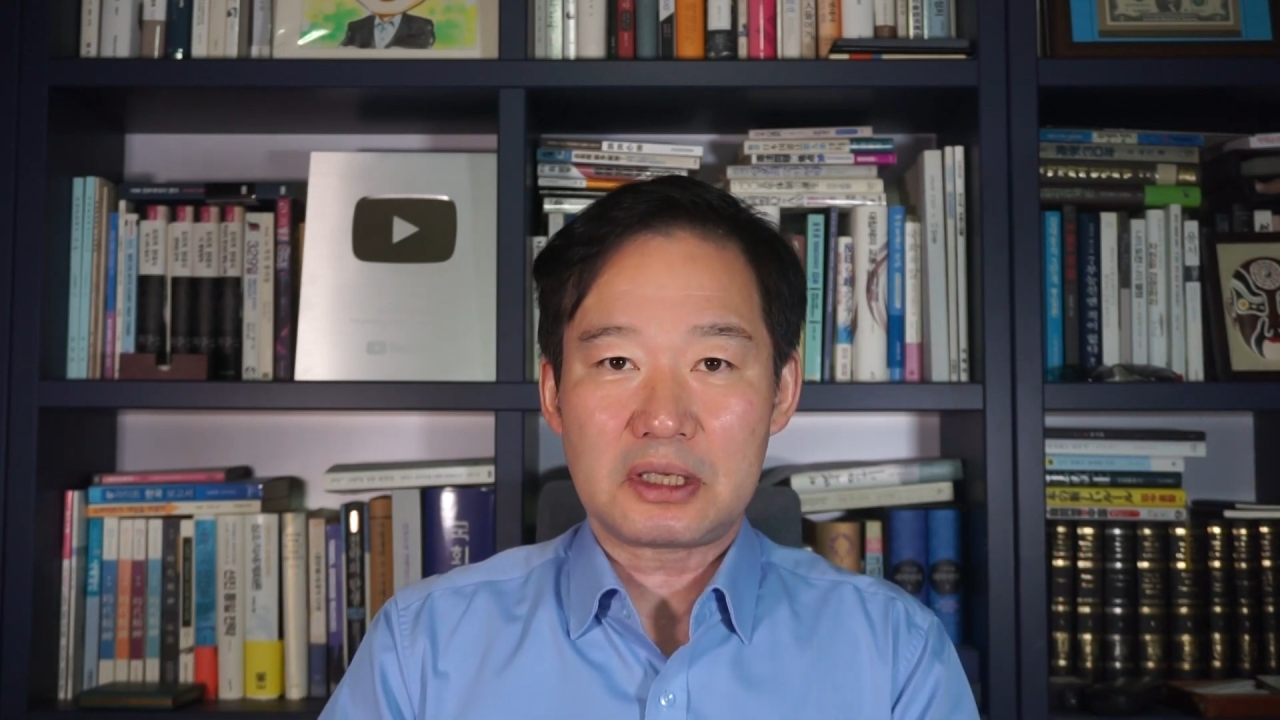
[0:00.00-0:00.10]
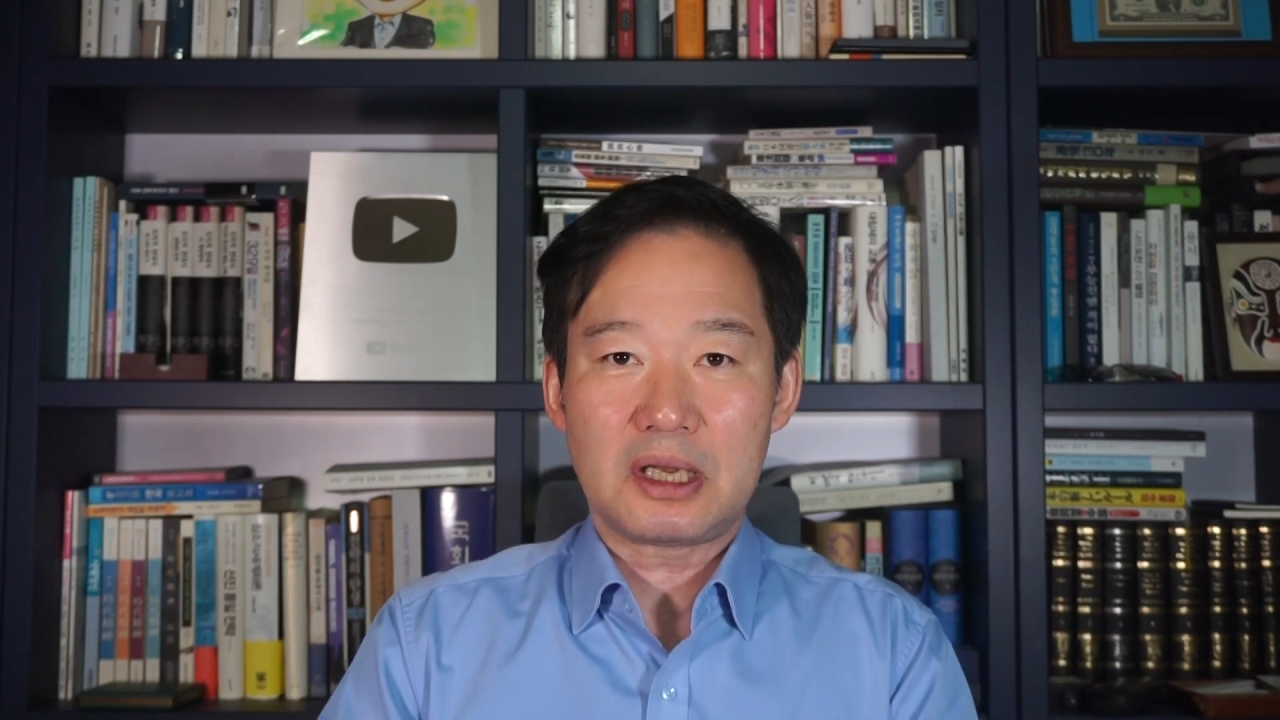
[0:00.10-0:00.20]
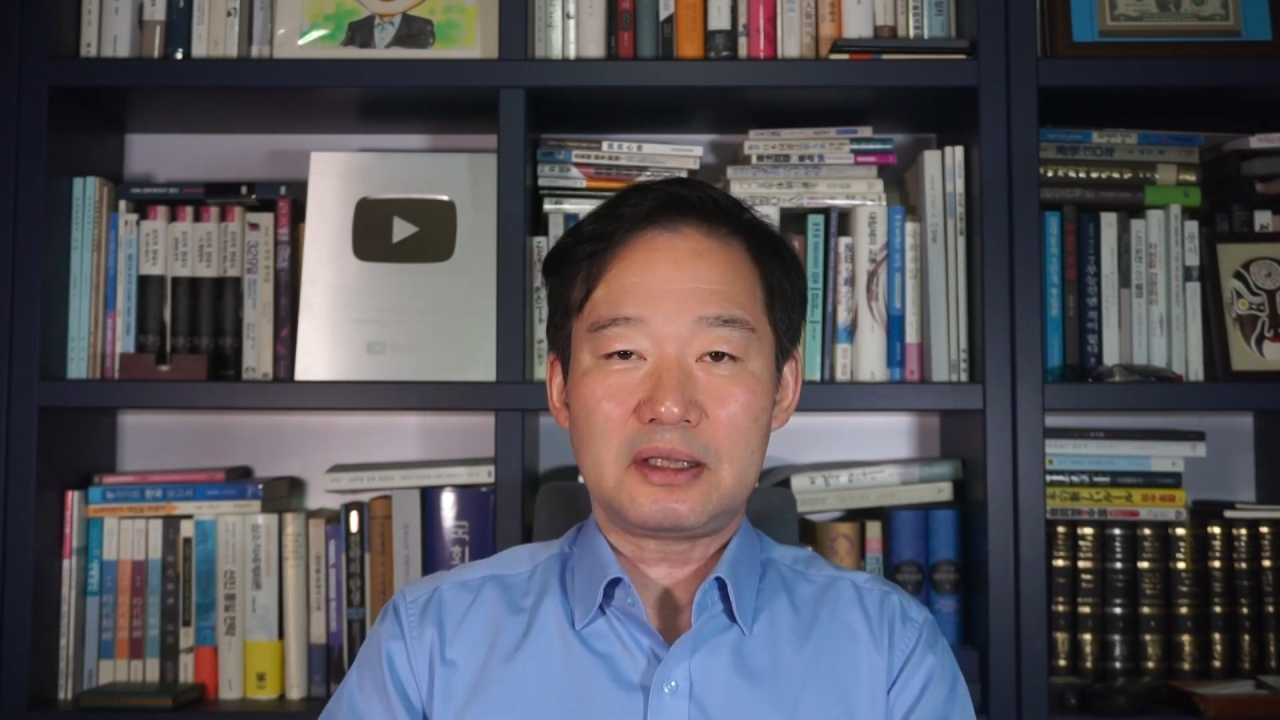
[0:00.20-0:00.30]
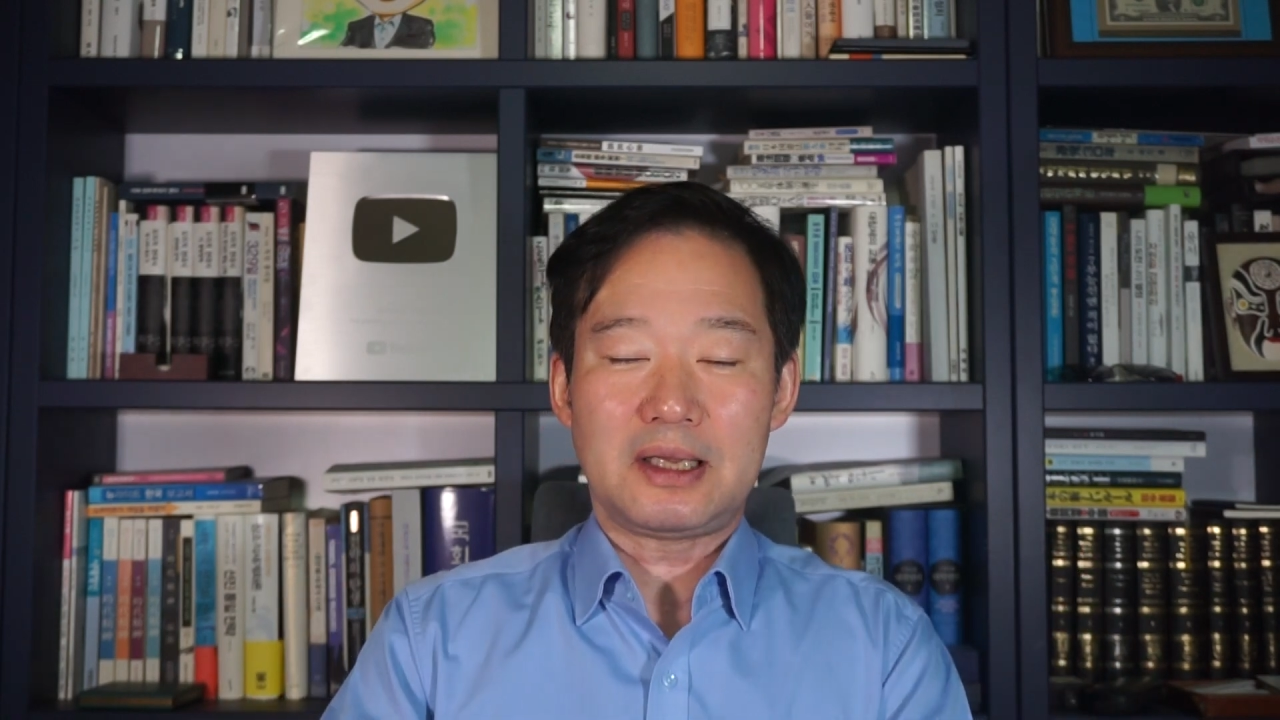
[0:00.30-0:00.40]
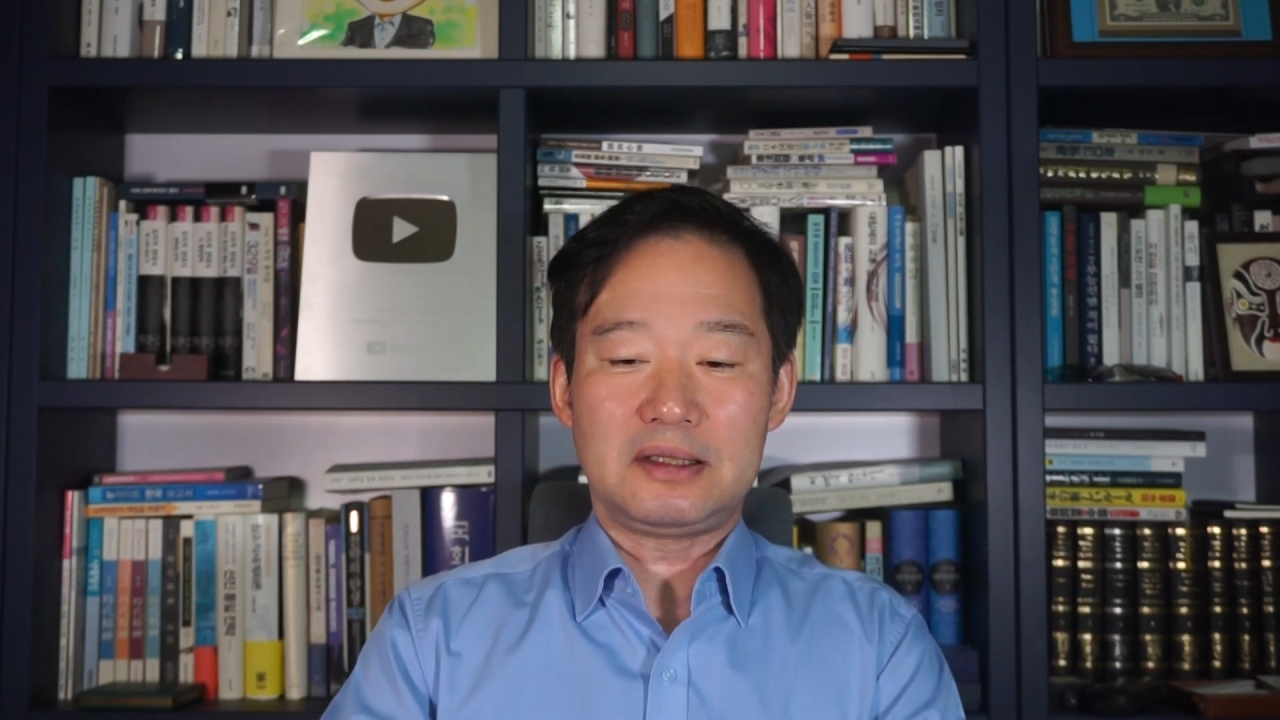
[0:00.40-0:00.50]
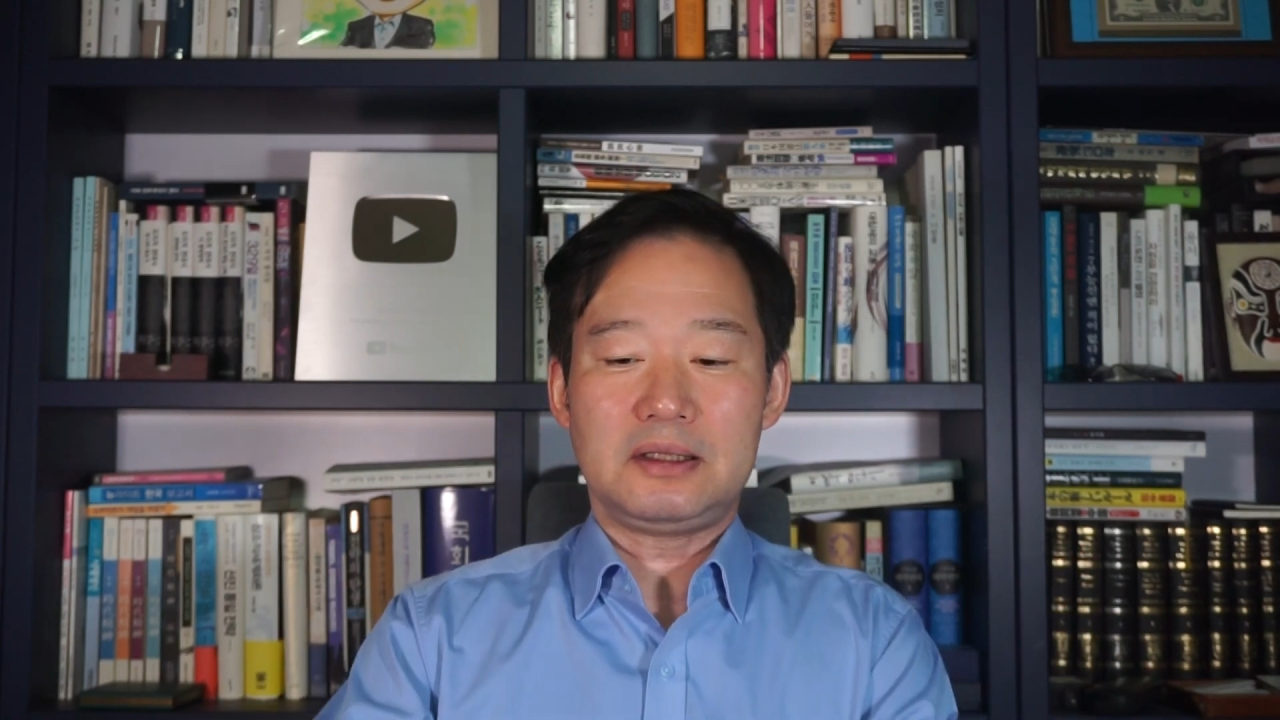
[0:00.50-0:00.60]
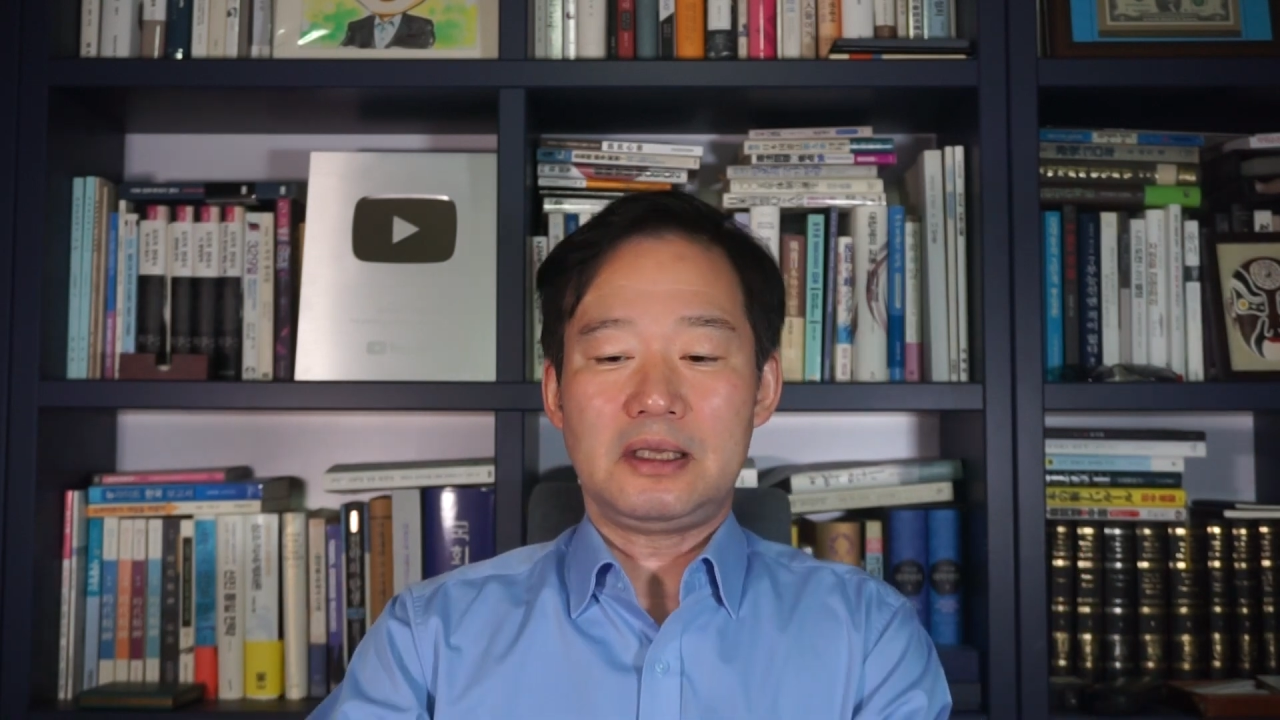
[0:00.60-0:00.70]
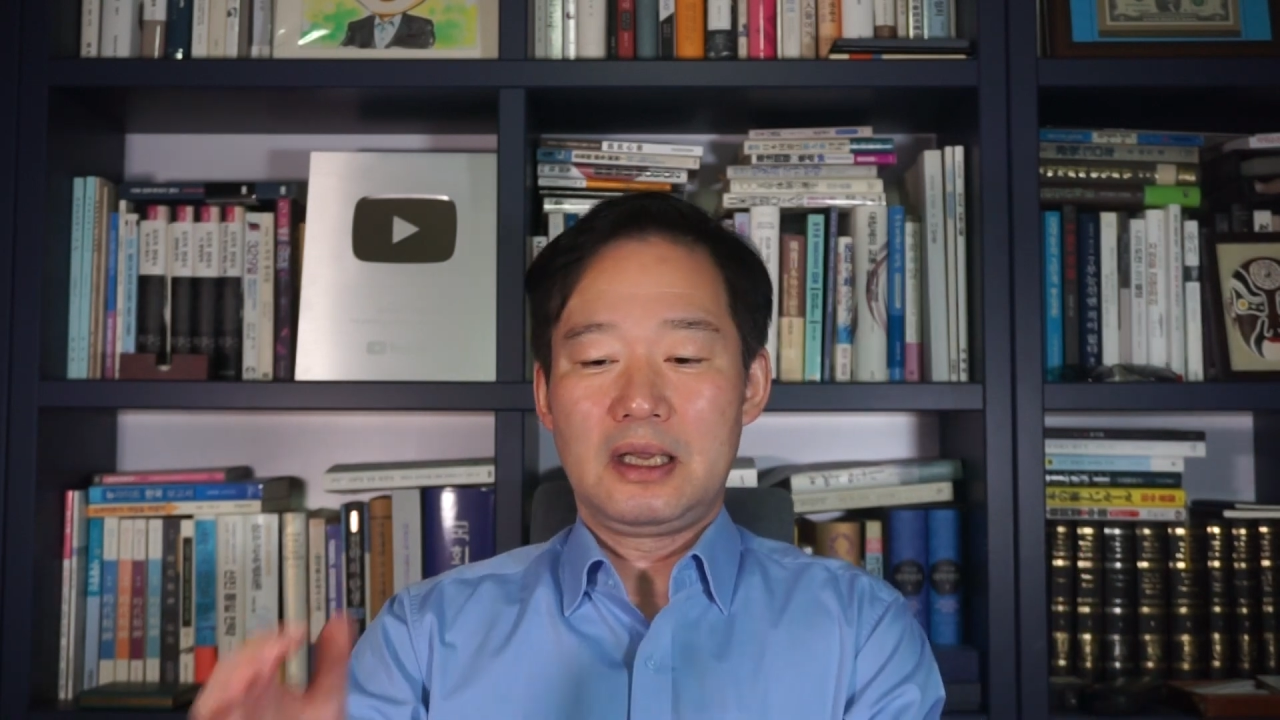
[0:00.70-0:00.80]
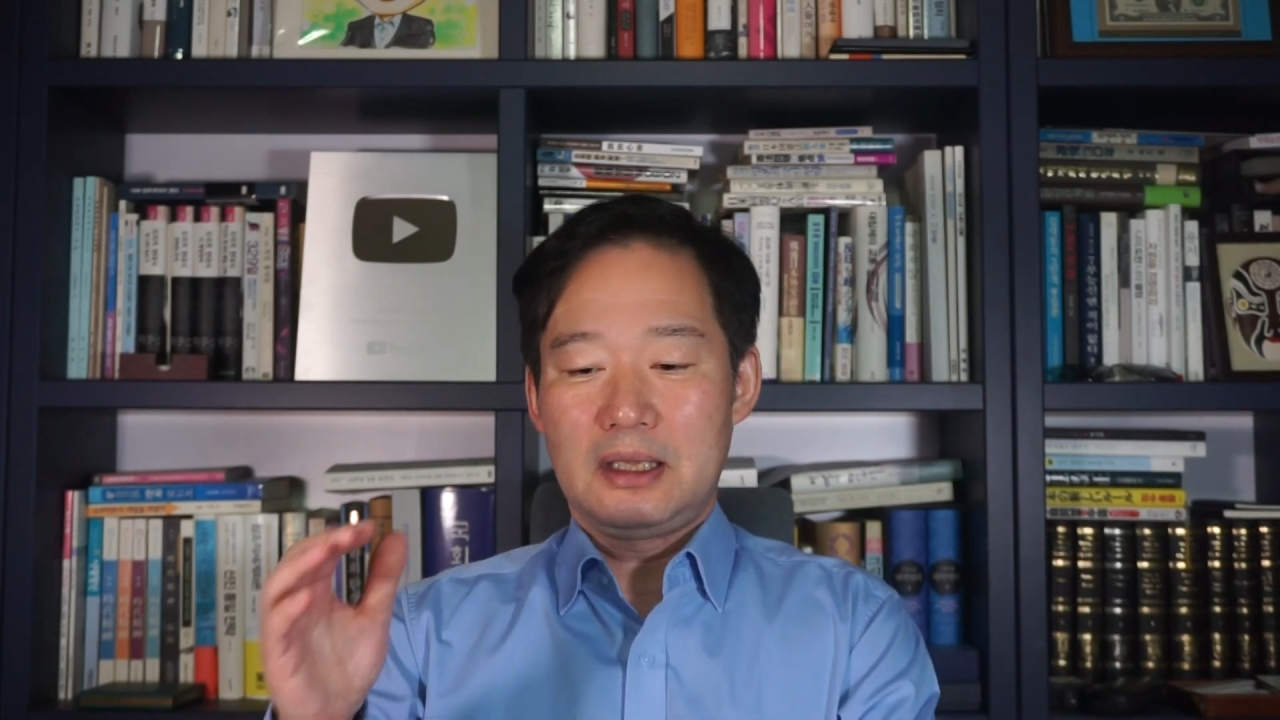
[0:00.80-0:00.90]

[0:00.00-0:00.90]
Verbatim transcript: 차 되는